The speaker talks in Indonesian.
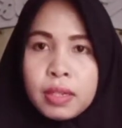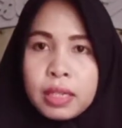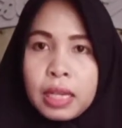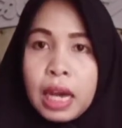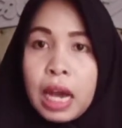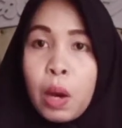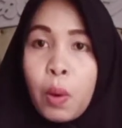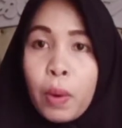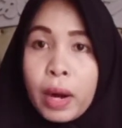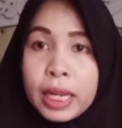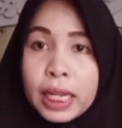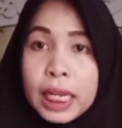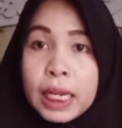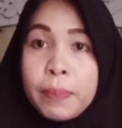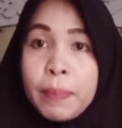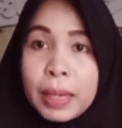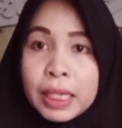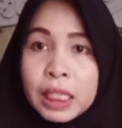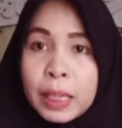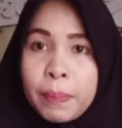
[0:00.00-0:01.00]
yang awalnya
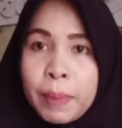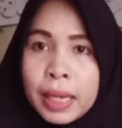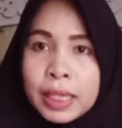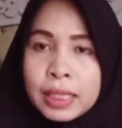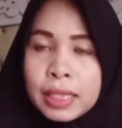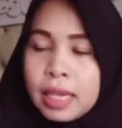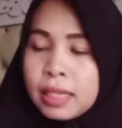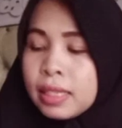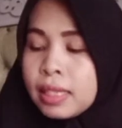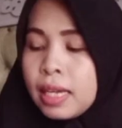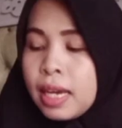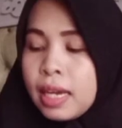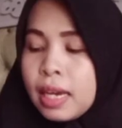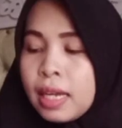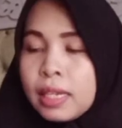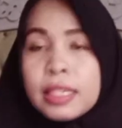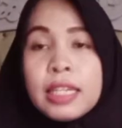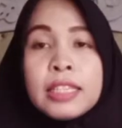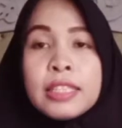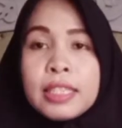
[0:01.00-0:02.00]
dipaksa-paksa
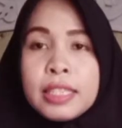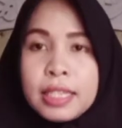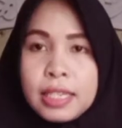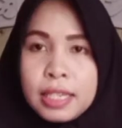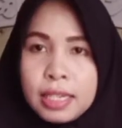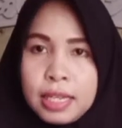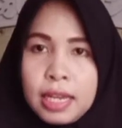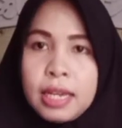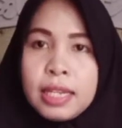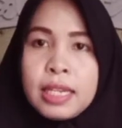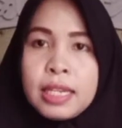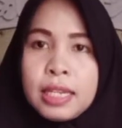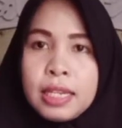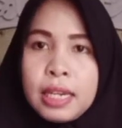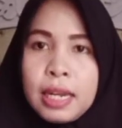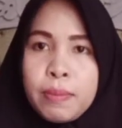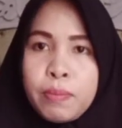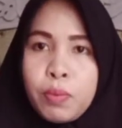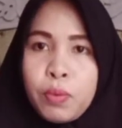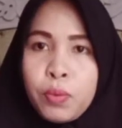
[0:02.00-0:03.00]
sekarang dia sendiri yang
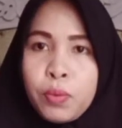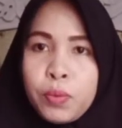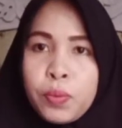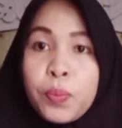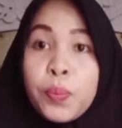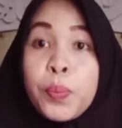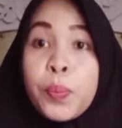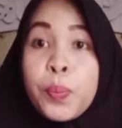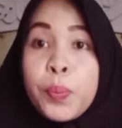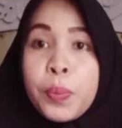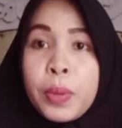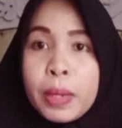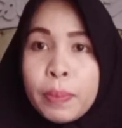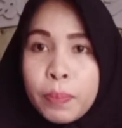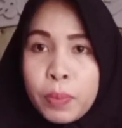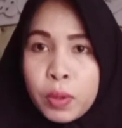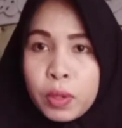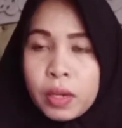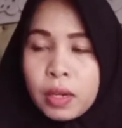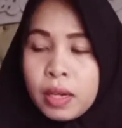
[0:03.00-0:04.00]
ingin nabung
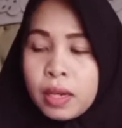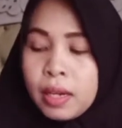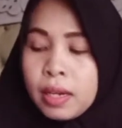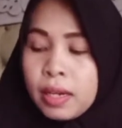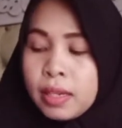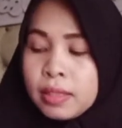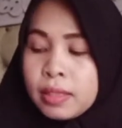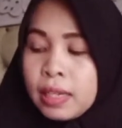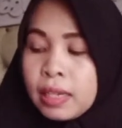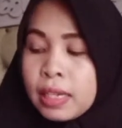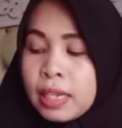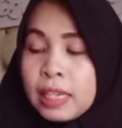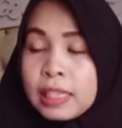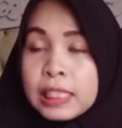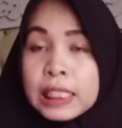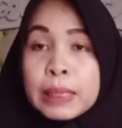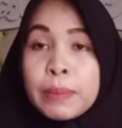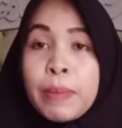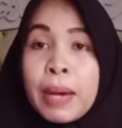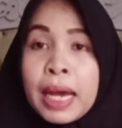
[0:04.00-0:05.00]
biarpun uh,
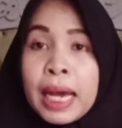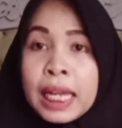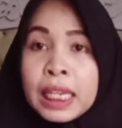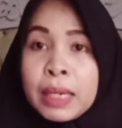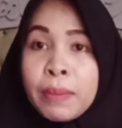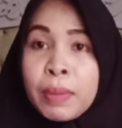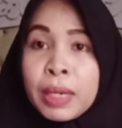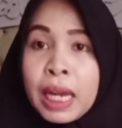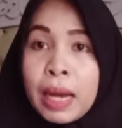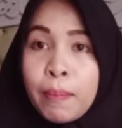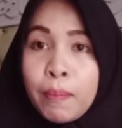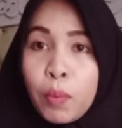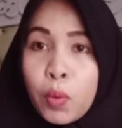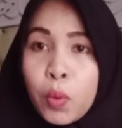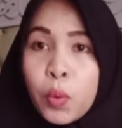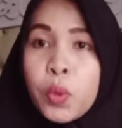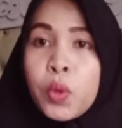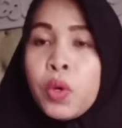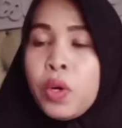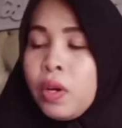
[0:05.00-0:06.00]
semangatnya
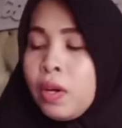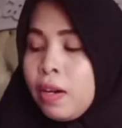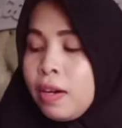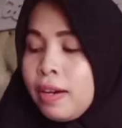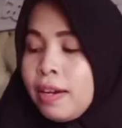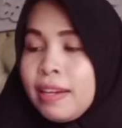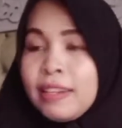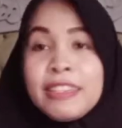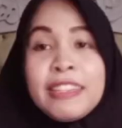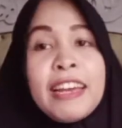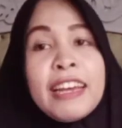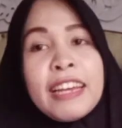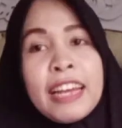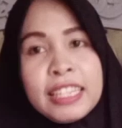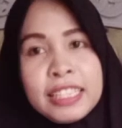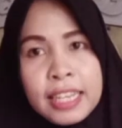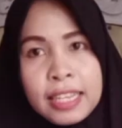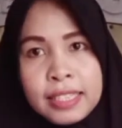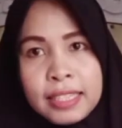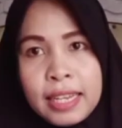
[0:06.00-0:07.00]
menabung uh, dia
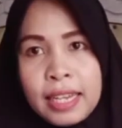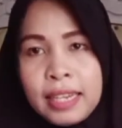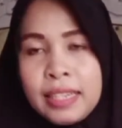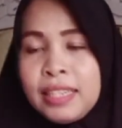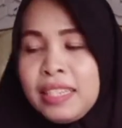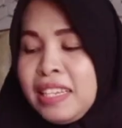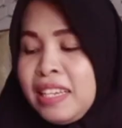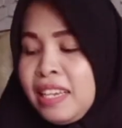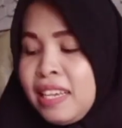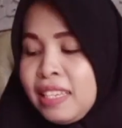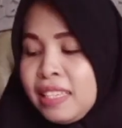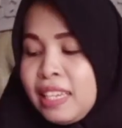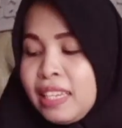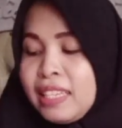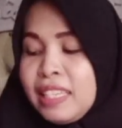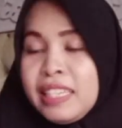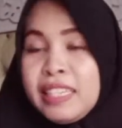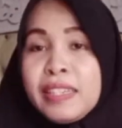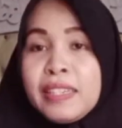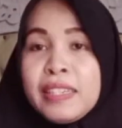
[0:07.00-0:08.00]
nggak jajan
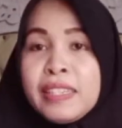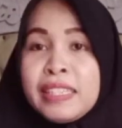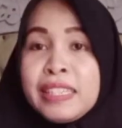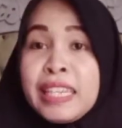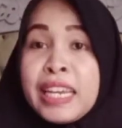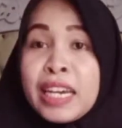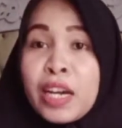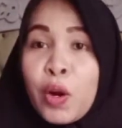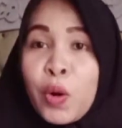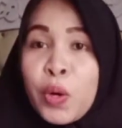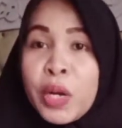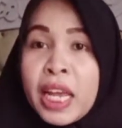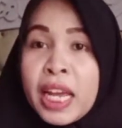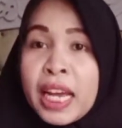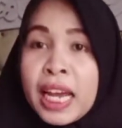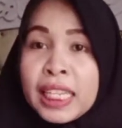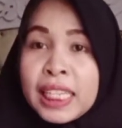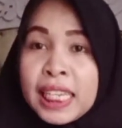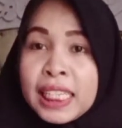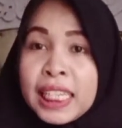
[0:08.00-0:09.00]
jadi dia kalau
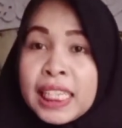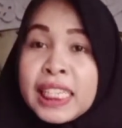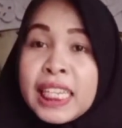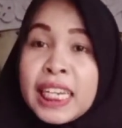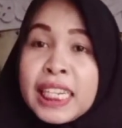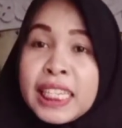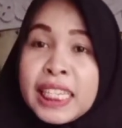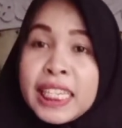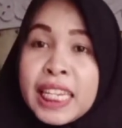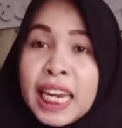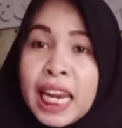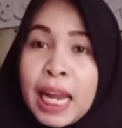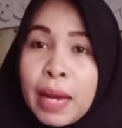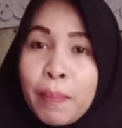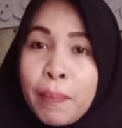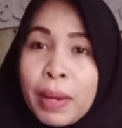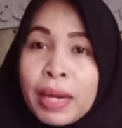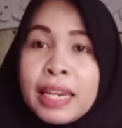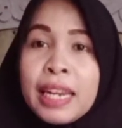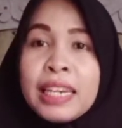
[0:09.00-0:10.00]
dia nggak jajan jadi dia
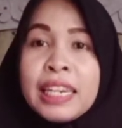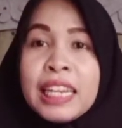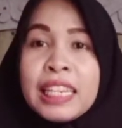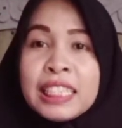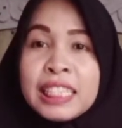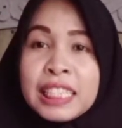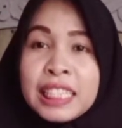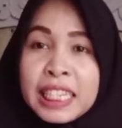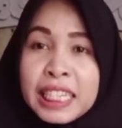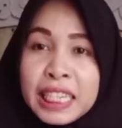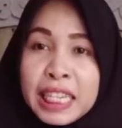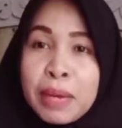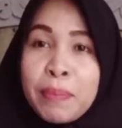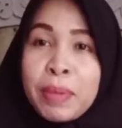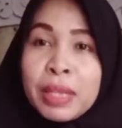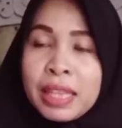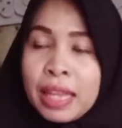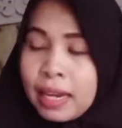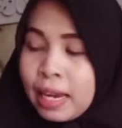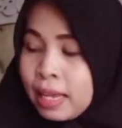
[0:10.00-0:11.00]
lapar dan dia sendiri
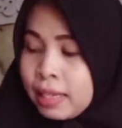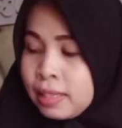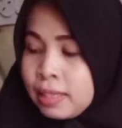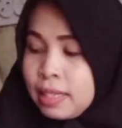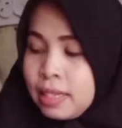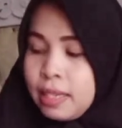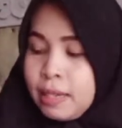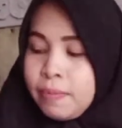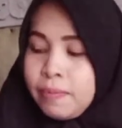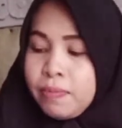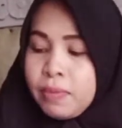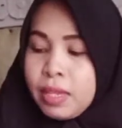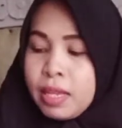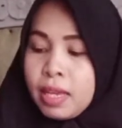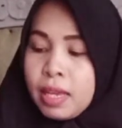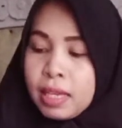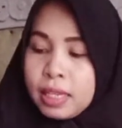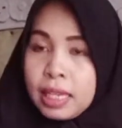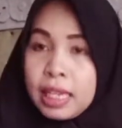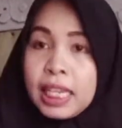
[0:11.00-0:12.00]
yang minta nasi
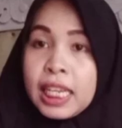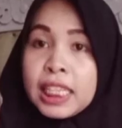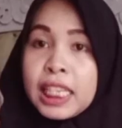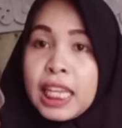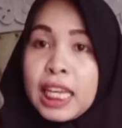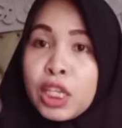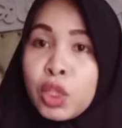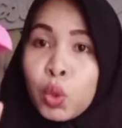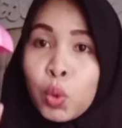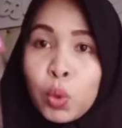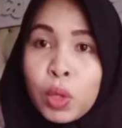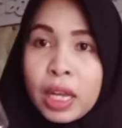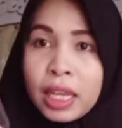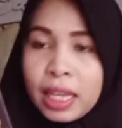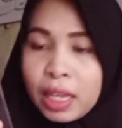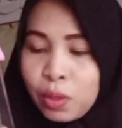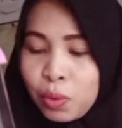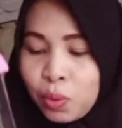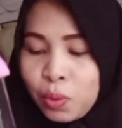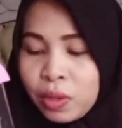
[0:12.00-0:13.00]
jadi kita hitung
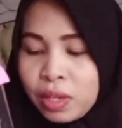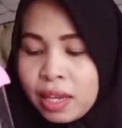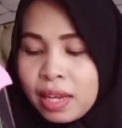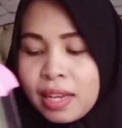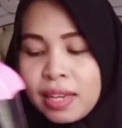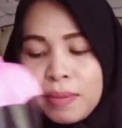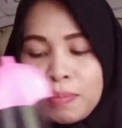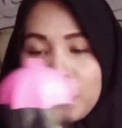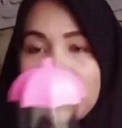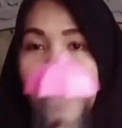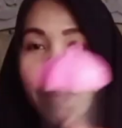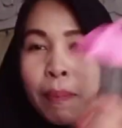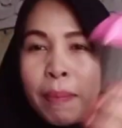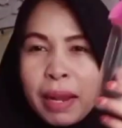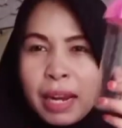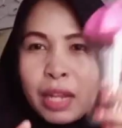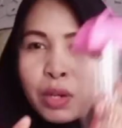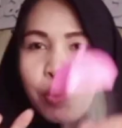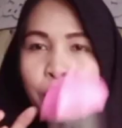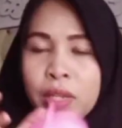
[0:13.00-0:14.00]
lah ya dulu ya
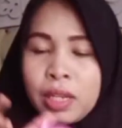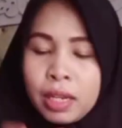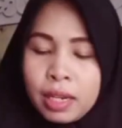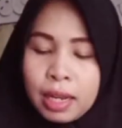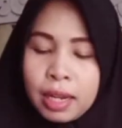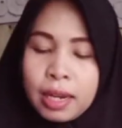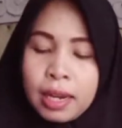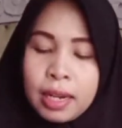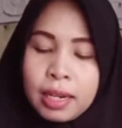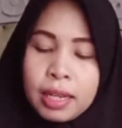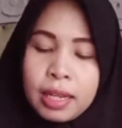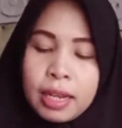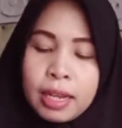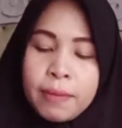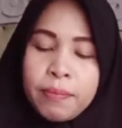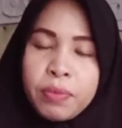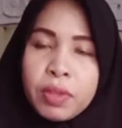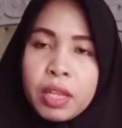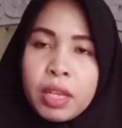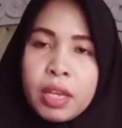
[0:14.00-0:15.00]
berapa lah duit nih ya